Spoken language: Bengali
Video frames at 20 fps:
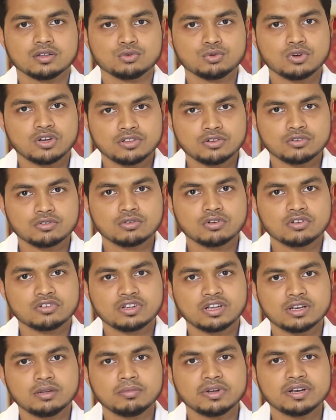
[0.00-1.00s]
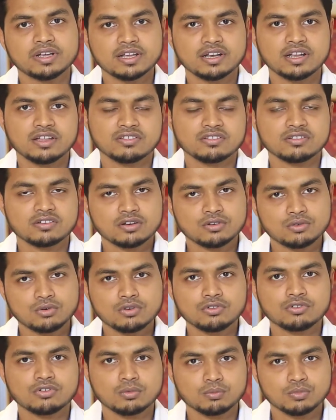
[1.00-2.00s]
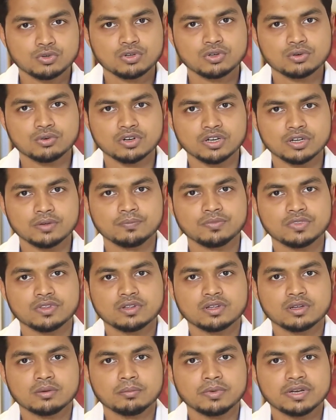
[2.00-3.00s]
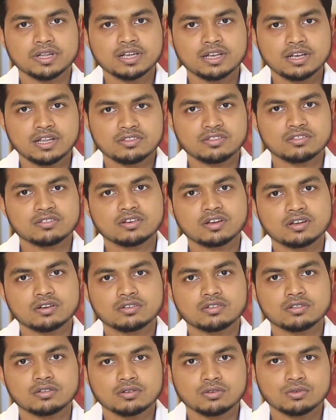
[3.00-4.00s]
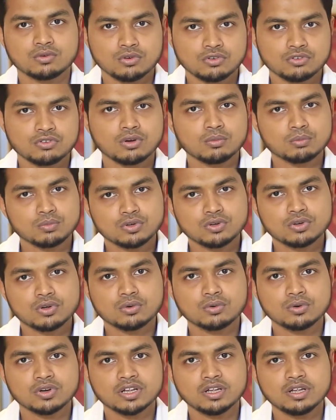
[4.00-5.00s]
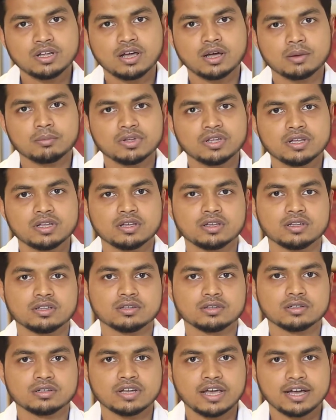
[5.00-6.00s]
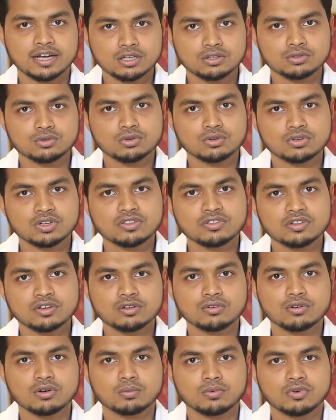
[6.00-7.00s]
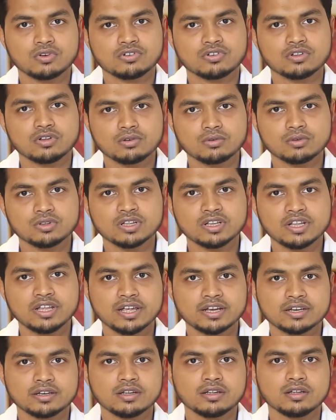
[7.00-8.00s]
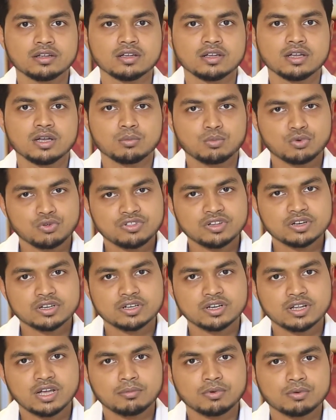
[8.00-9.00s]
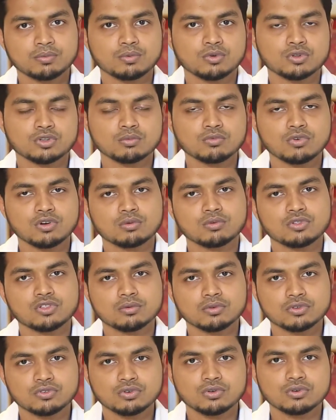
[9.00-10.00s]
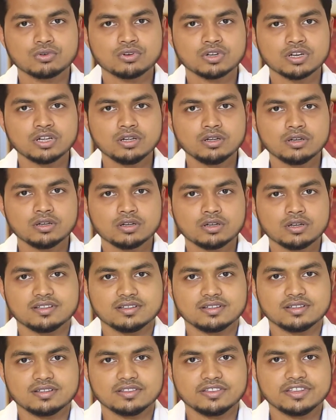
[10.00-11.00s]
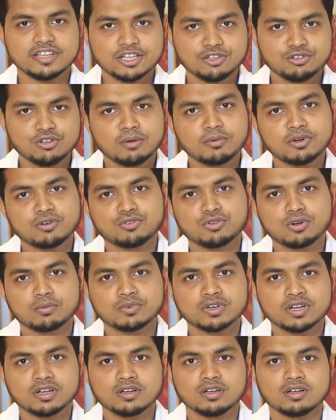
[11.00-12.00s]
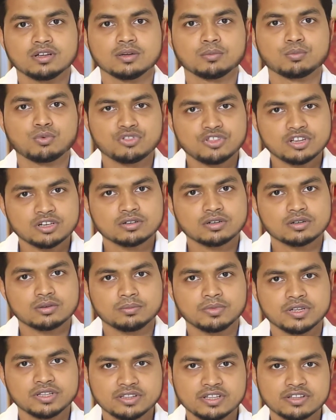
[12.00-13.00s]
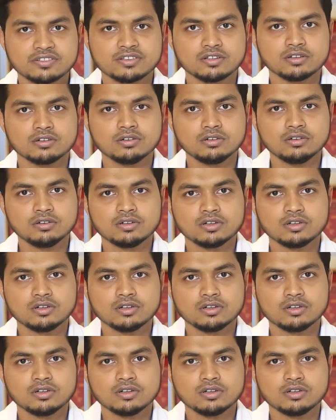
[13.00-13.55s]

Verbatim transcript: দু সালে মেডিকেল অ্যাসিস্ট্যান্ট কোর্স সম্পন্ন করি মেডিকেল অ্যাসিস্ট্যান্ট কোর্স সম্পন্ন করে আমি ঢাকা দক্ষিণ সিটি কর্পোরেশনের অধীনে একটি প্রজেক্টে আমার প্রথম কর্মজীবন শুরু করি যেহেতু আমার জবটা প্রজেক্ট ভিত্তিক ছিল